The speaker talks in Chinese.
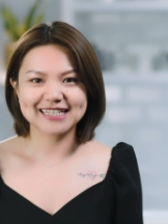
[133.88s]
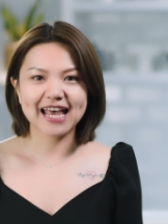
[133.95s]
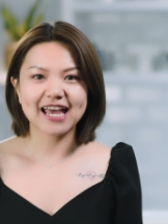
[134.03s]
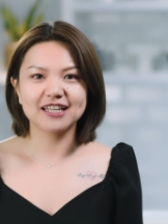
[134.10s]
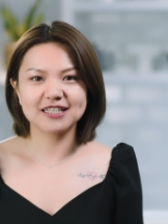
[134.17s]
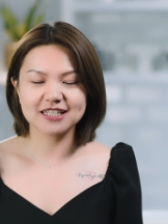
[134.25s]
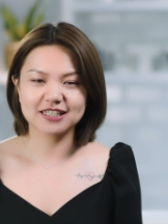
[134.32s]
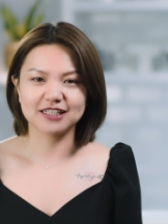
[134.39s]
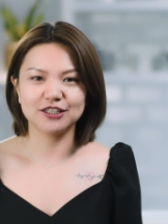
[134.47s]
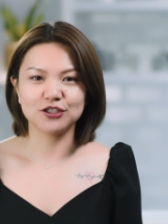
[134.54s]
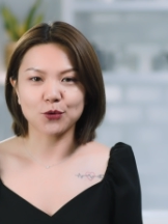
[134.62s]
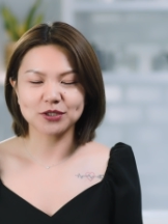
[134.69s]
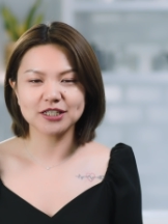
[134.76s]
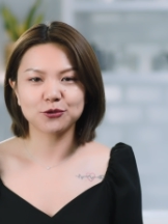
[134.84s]
在进
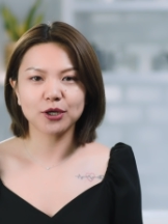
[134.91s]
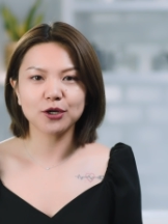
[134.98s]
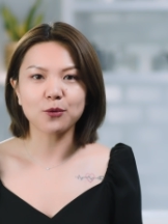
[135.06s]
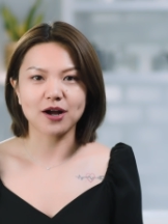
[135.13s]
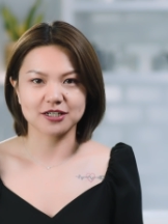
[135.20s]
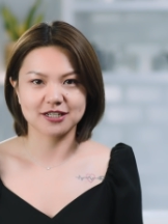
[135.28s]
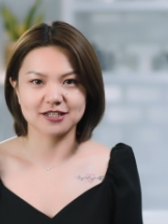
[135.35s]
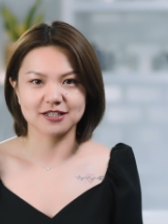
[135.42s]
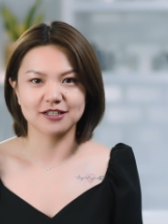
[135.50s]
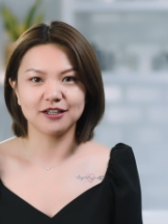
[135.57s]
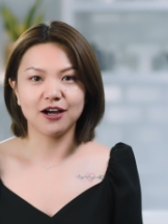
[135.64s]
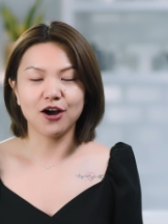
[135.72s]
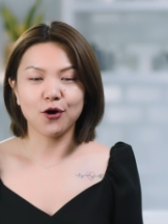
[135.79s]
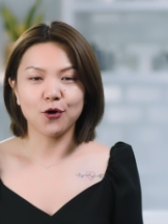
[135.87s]
行游戏推广时，
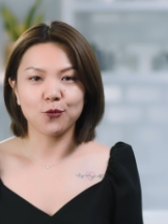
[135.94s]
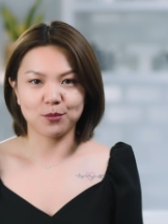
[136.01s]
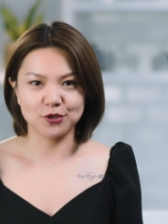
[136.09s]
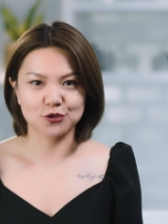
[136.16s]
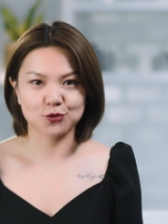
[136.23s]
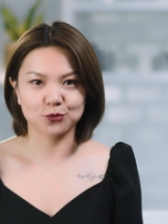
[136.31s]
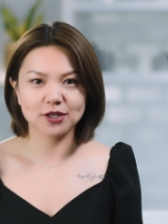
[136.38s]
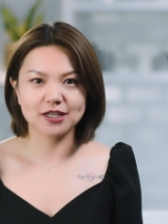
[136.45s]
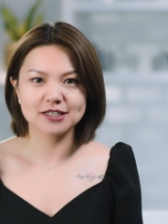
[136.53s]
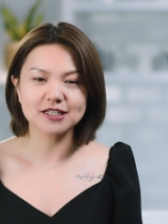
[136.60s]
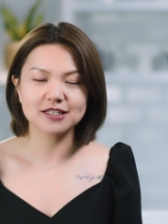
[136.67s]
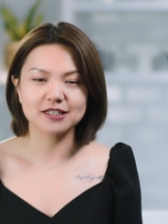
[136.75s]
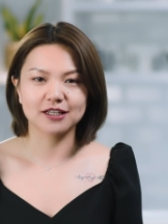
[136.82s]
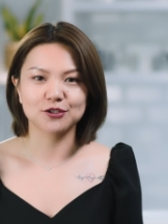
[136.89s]
我们除了
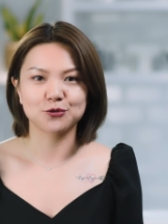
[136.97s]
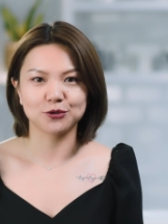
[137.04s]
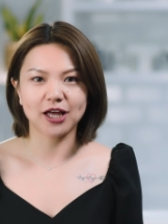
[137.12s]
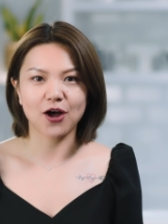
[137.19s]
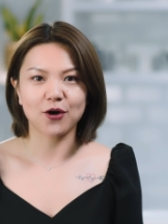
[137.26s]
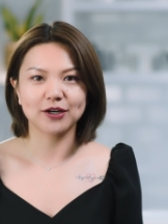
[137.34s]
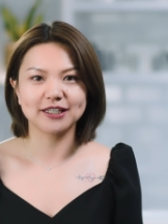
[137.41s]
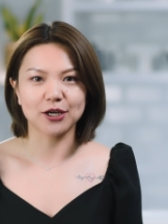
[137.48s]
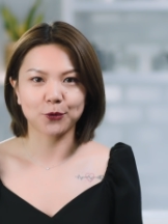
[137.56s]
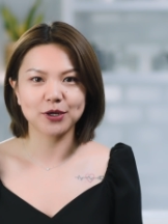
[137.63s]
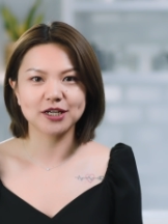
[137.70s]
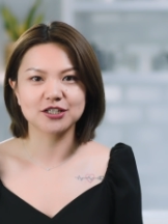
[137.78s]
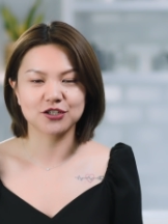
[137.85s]
自己的渠道，也会